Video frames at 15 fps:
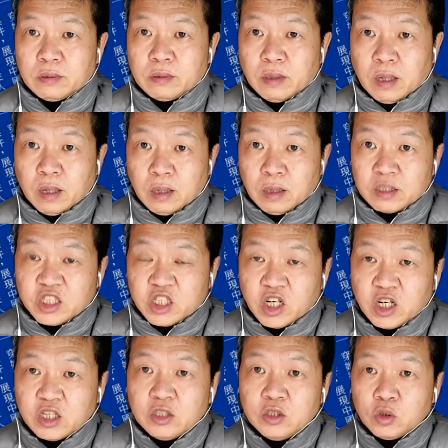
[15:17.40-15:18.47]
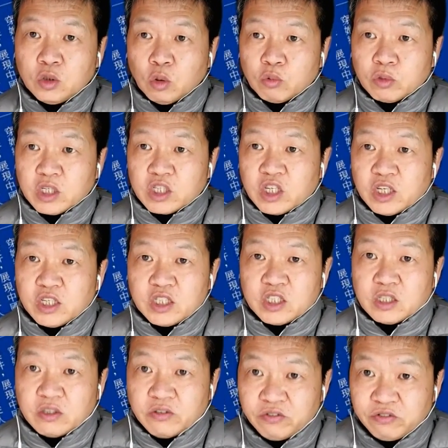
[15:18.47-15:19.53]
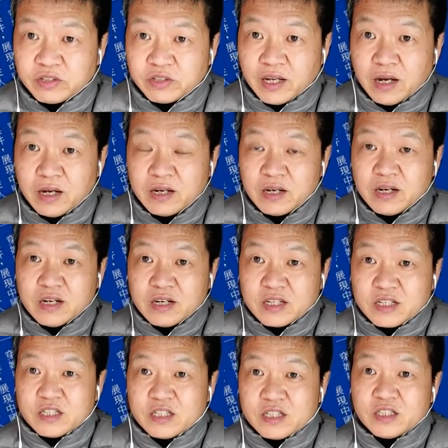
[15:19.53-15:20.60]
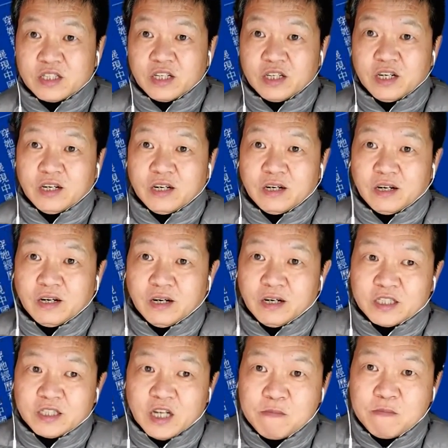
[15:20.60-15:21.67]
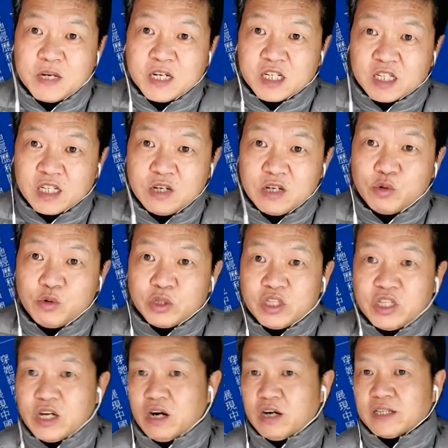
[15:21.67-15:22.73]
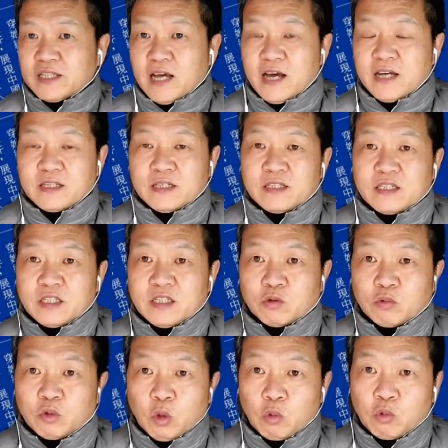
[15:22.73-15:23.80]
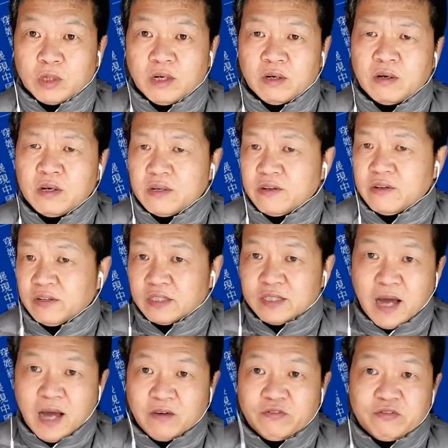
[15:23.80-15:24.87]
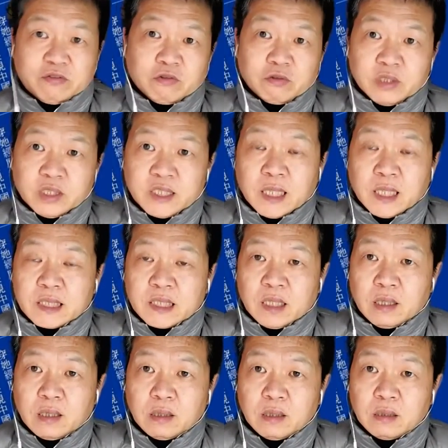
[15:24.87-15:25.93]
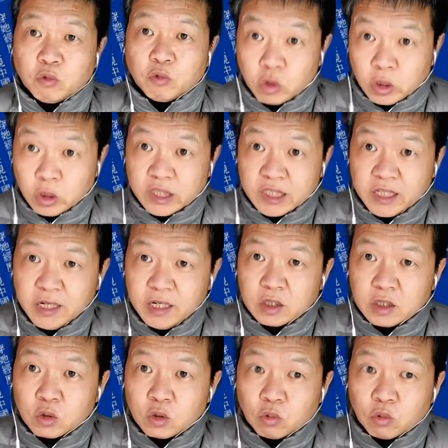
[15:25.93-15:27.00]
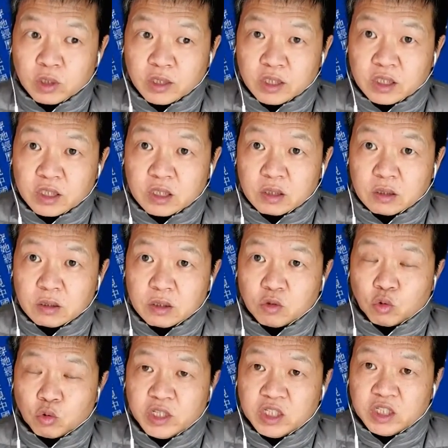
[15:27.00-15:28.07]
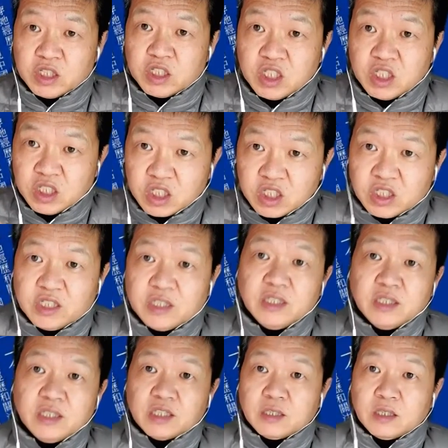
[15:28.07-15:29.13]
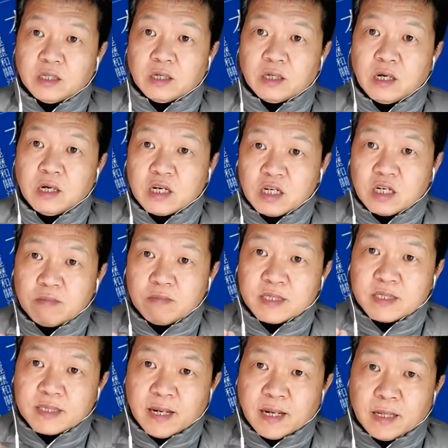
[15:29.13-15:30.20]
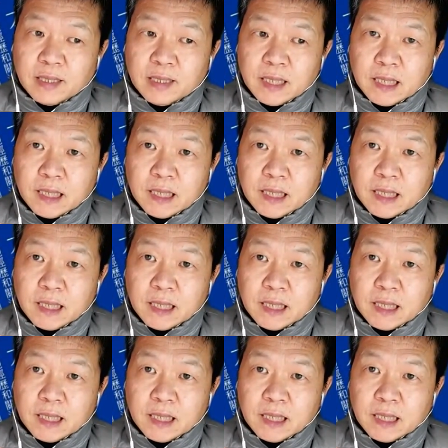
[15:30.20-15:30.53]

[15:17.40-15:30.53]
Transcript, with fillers: 而沉重的城市的负担，使得。呃，人们生育第二胎的这种动能大幅度的下降。我说这种的，就说已经形成的人们在